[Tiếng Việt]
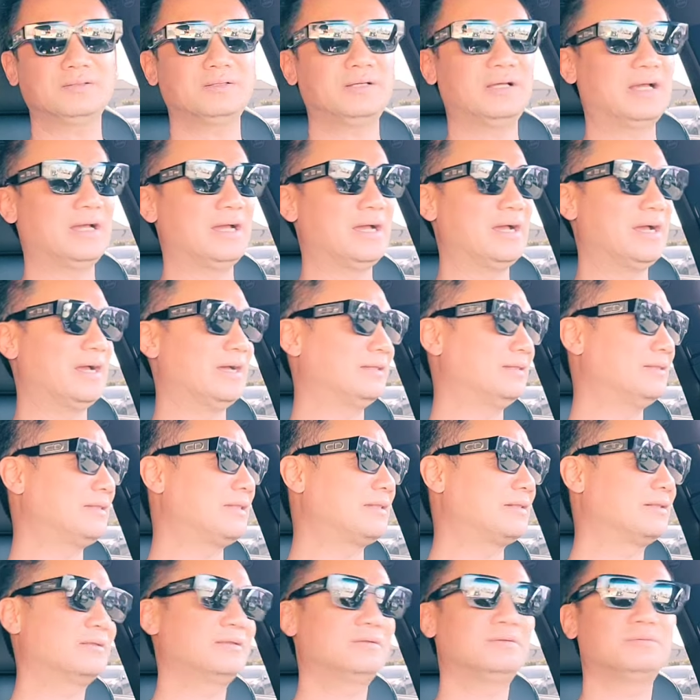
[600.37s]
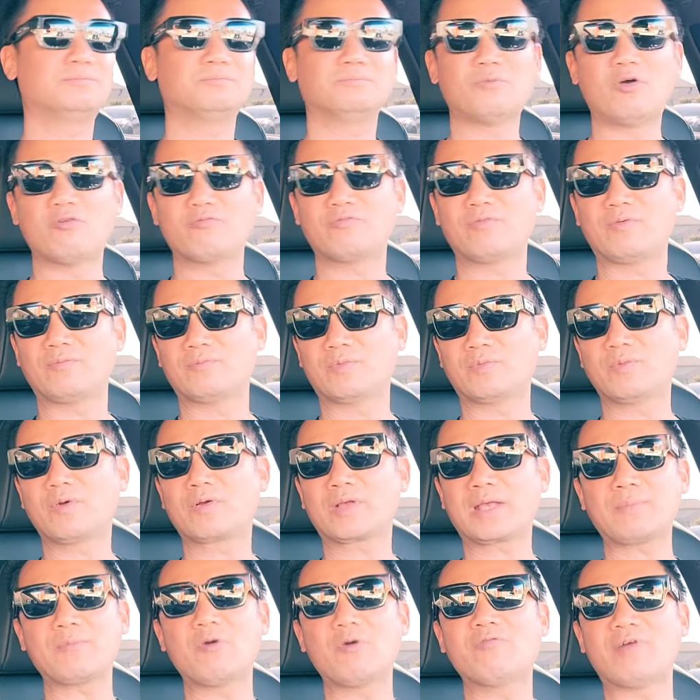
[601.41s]
à, bộ phận
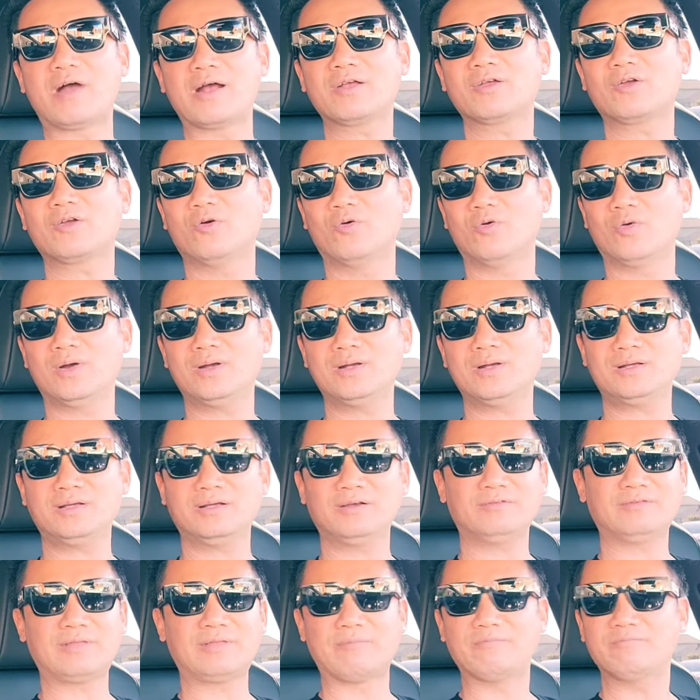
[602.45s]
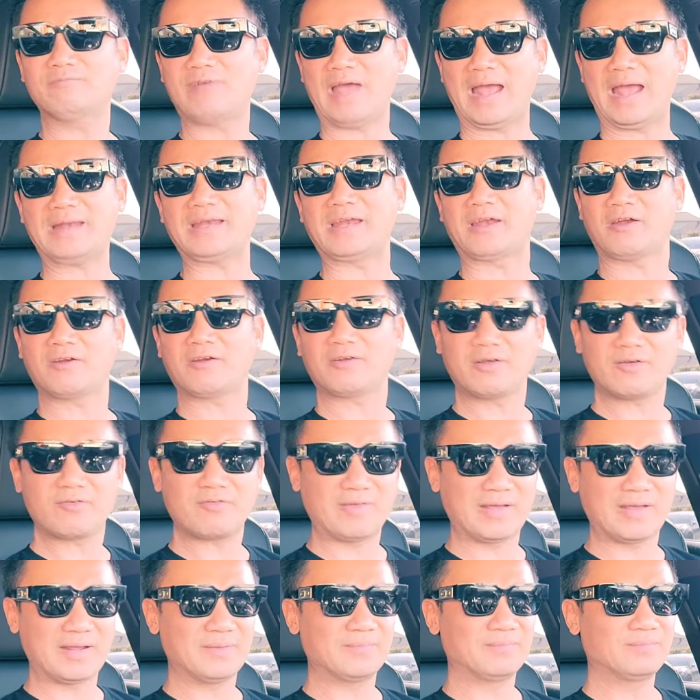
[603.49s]
cái bộ phận của à, thẩm phán này đó đó quý
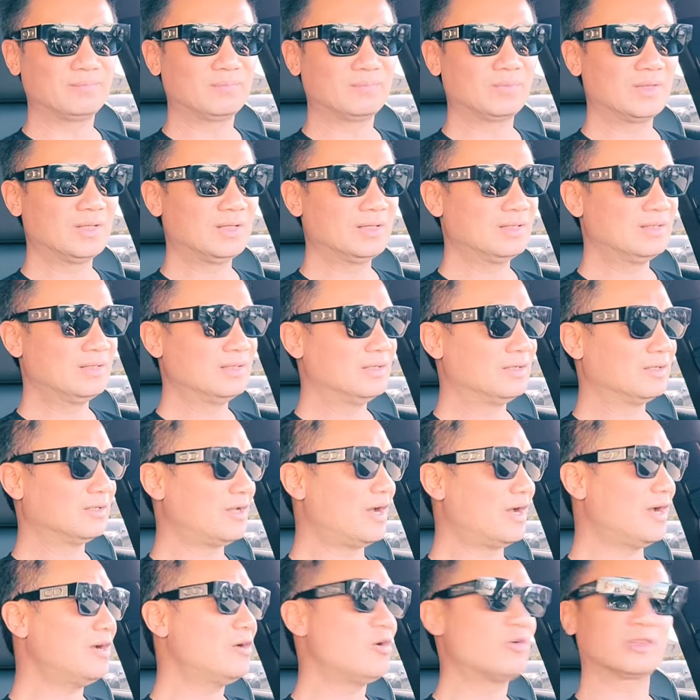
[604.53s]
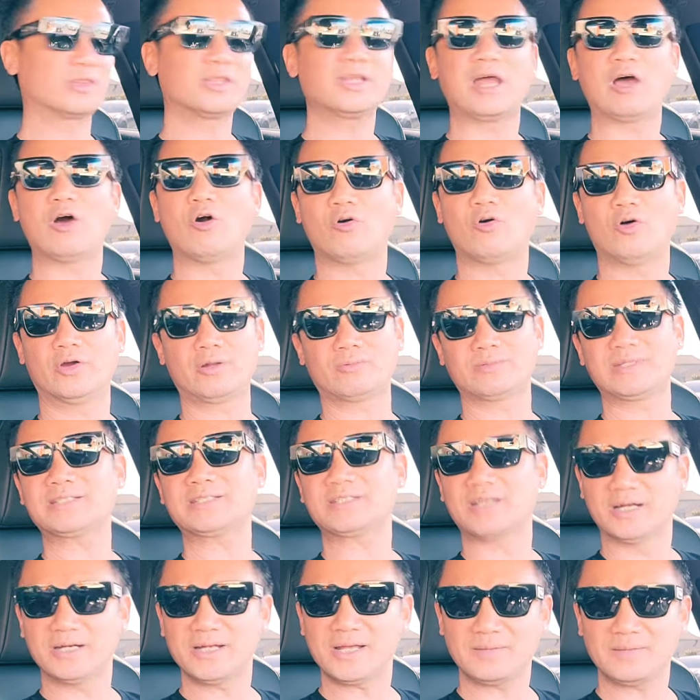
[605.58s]
vị đó tức là hội đồng xét
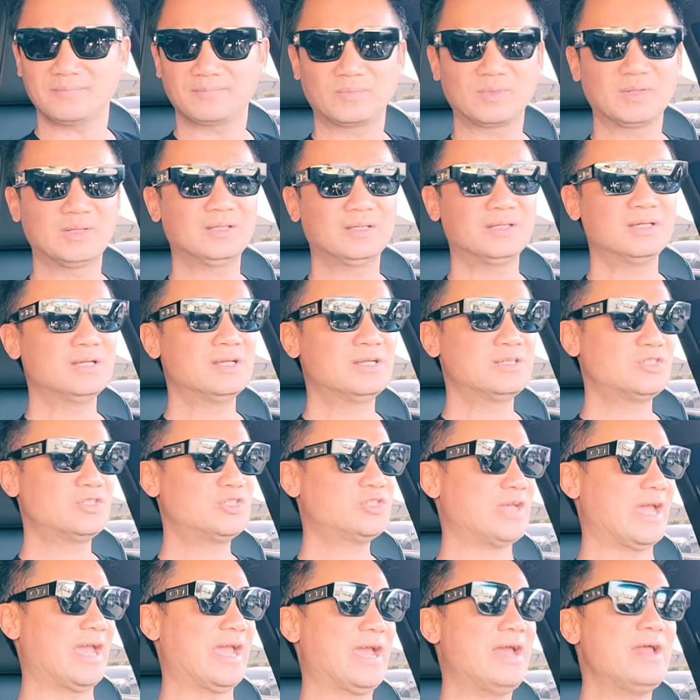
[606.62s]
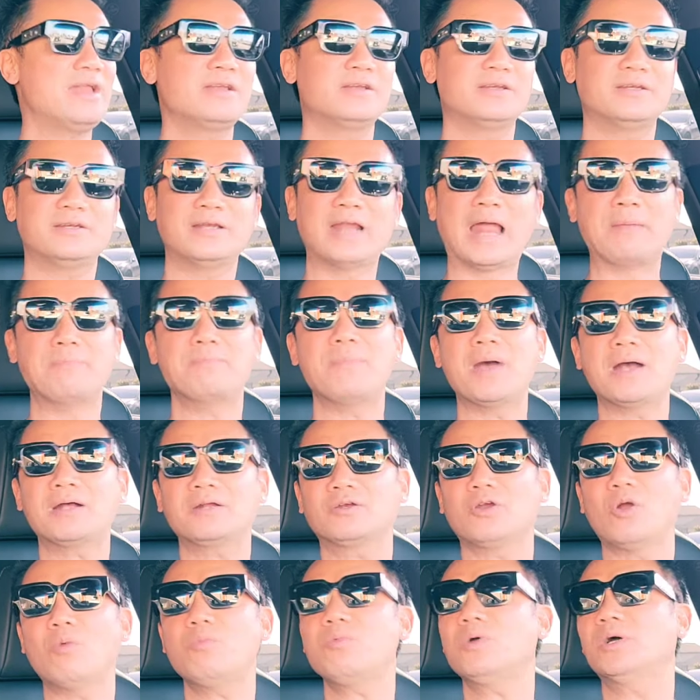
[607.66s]
xử đó sẽ định mức
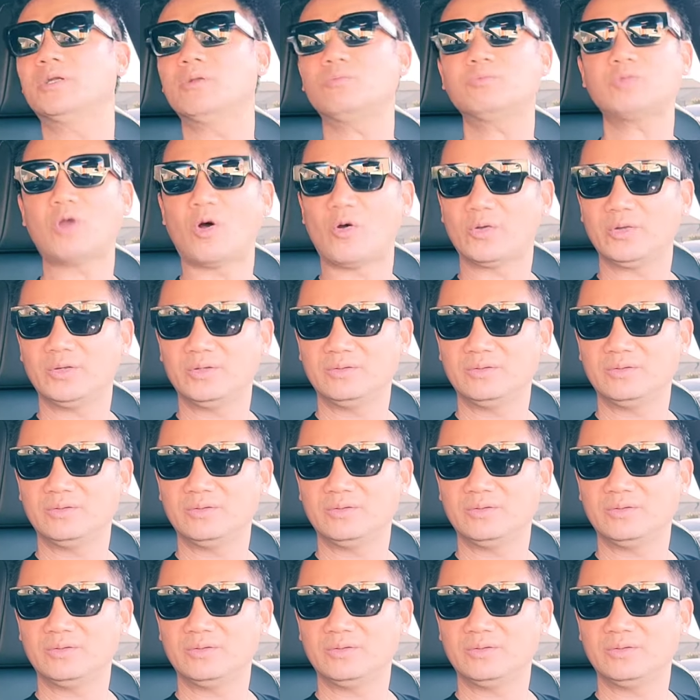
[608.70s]
đúng người đúng tội